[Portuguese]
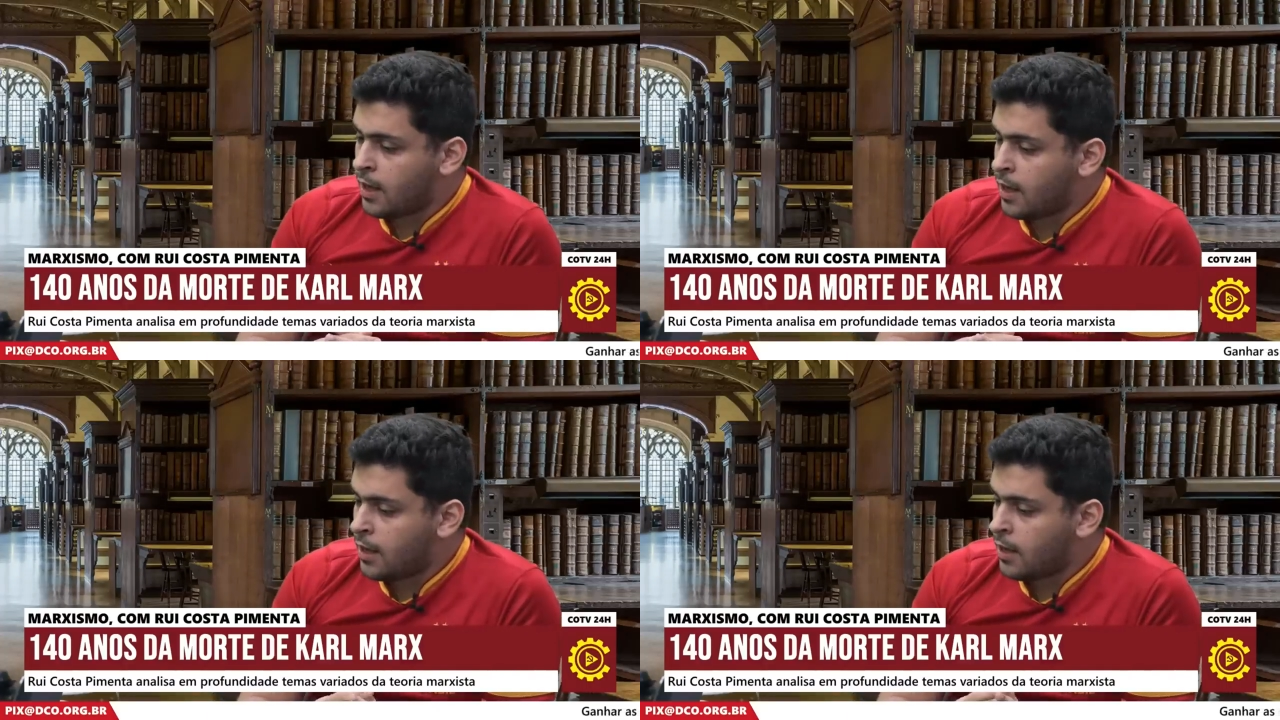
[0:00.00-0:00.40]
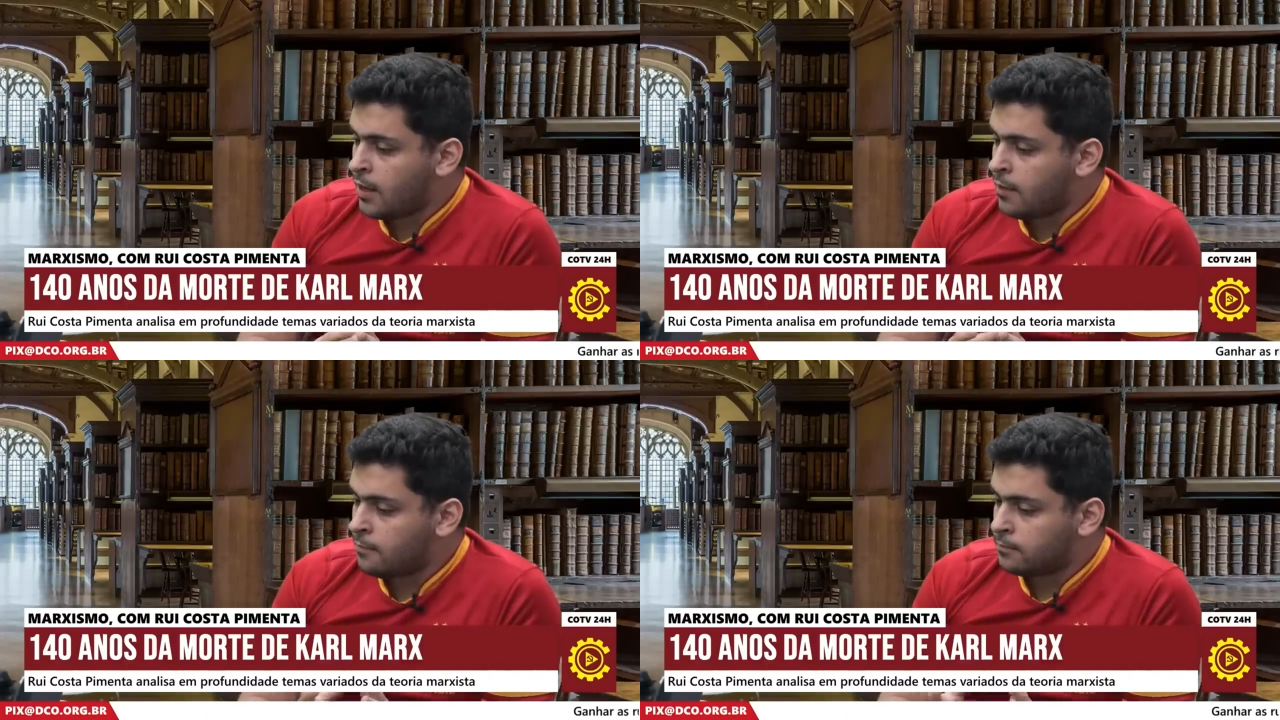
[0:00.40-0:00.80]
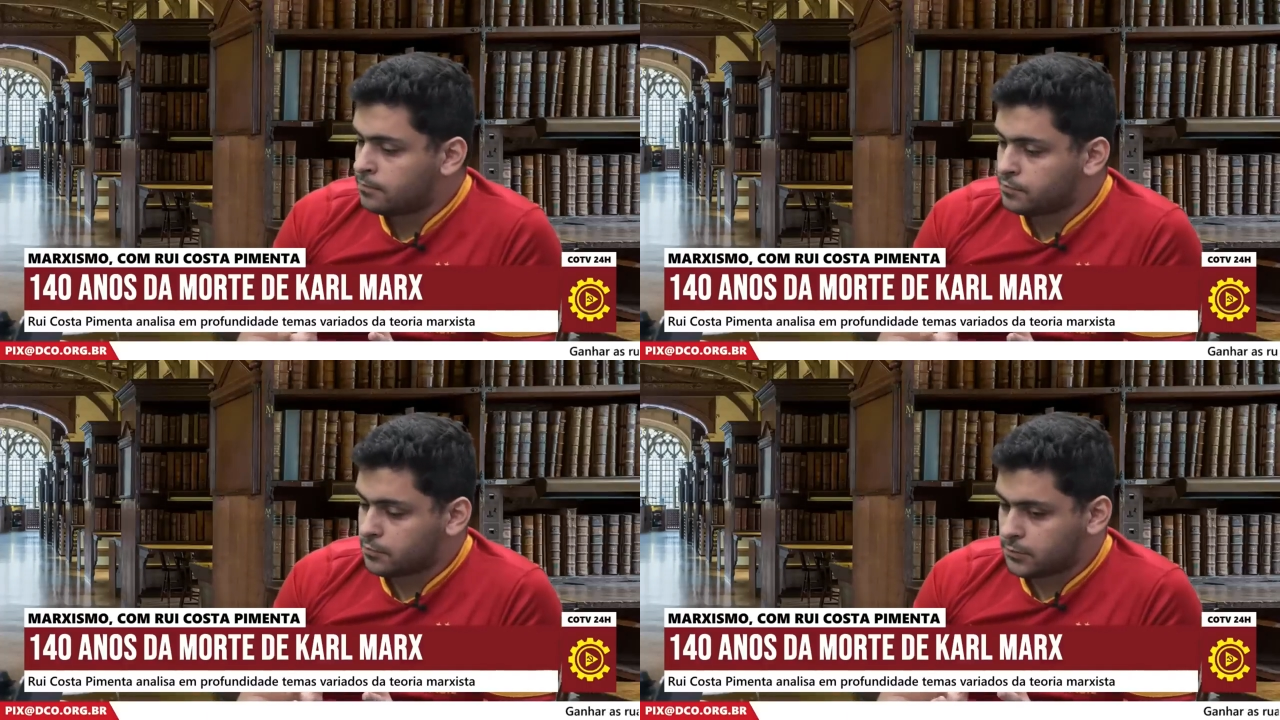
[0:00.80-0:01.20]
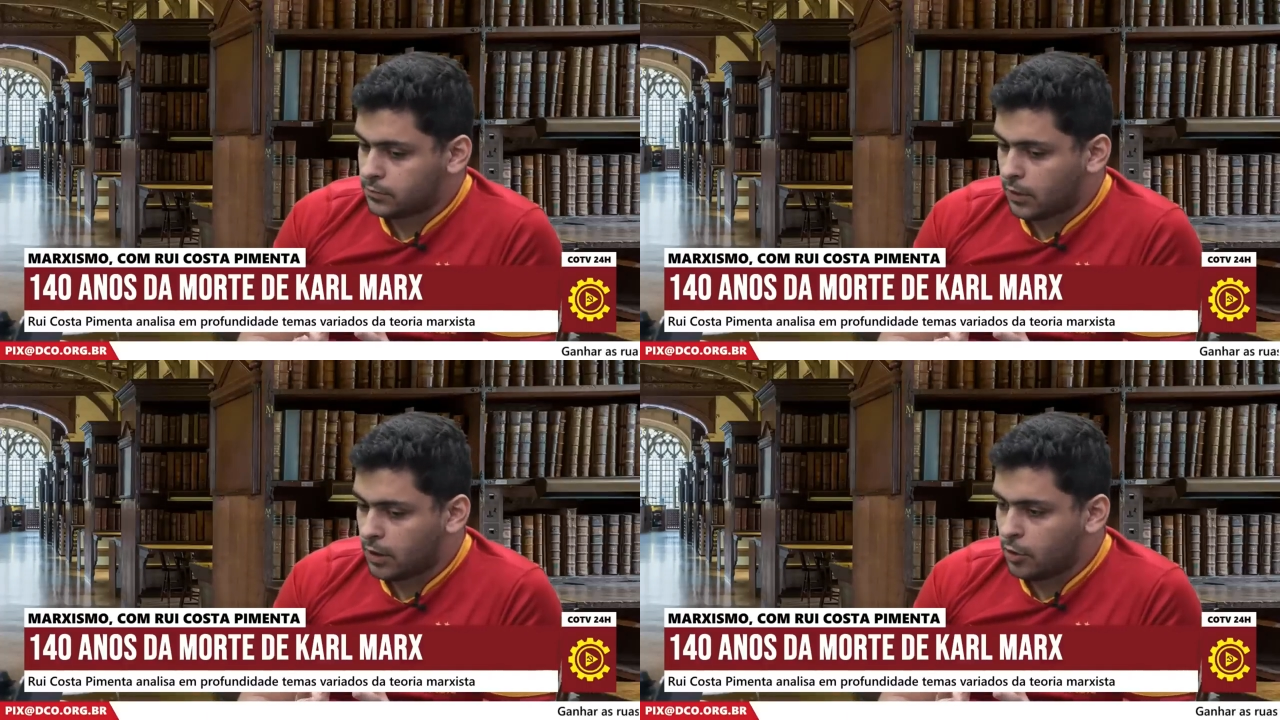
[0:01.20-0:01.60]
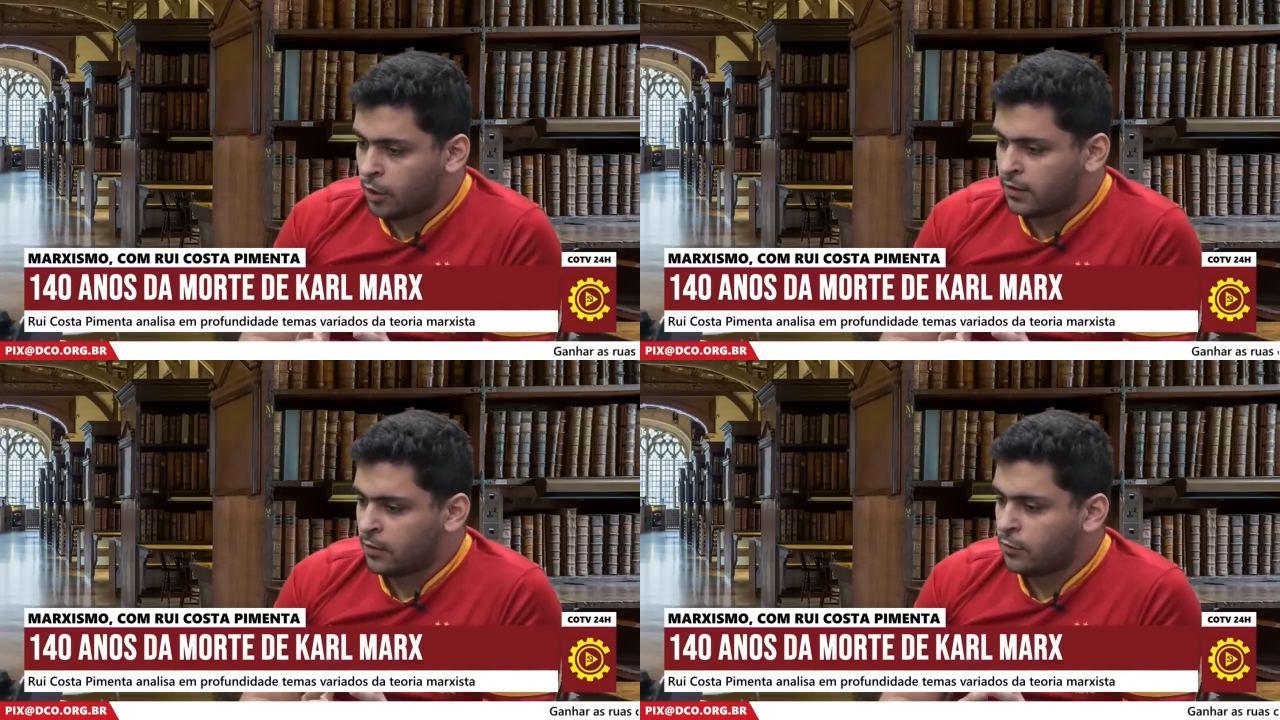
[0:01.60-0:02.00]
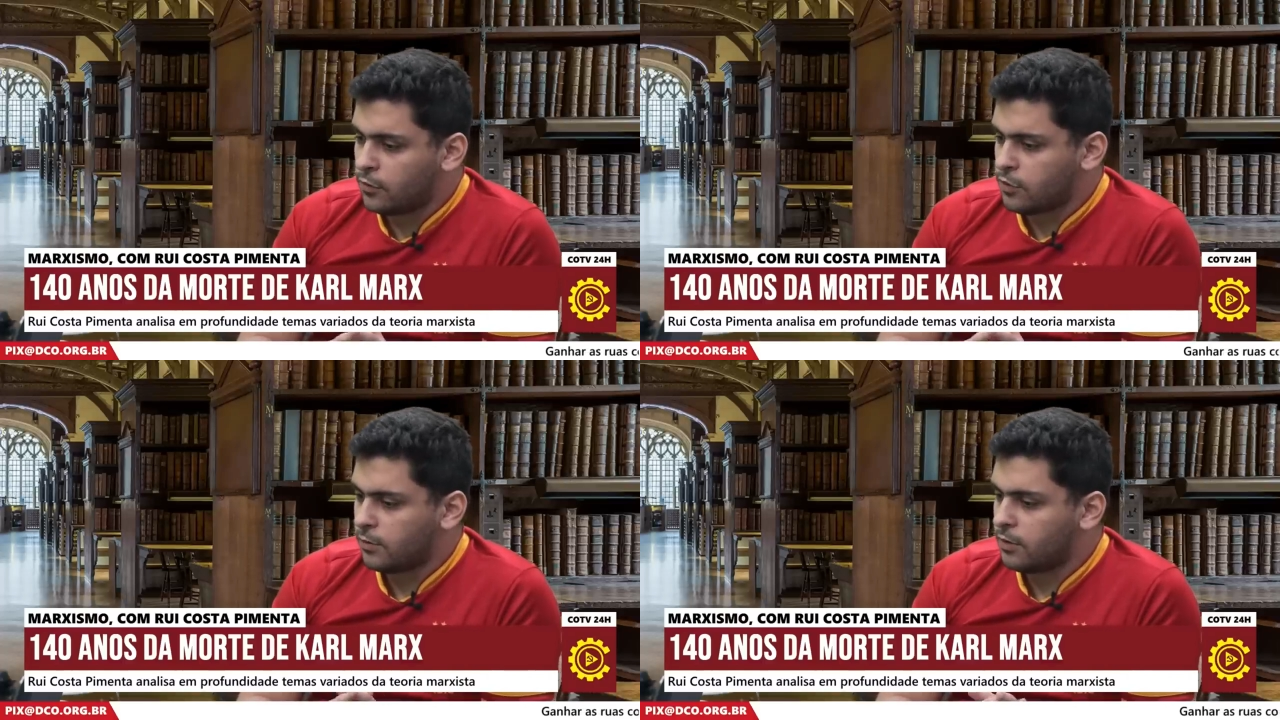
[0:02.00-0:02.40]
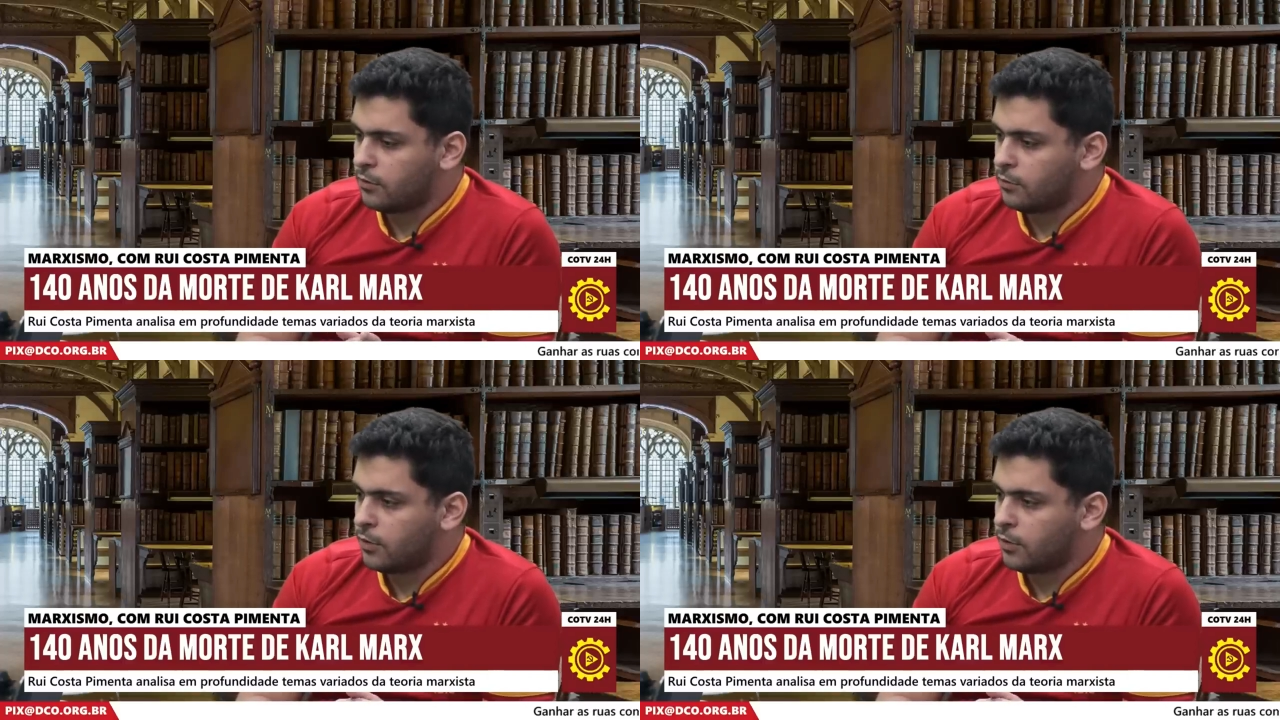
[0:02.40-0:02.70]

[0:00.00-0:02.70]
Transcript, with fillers: É, nós temos hoje uma,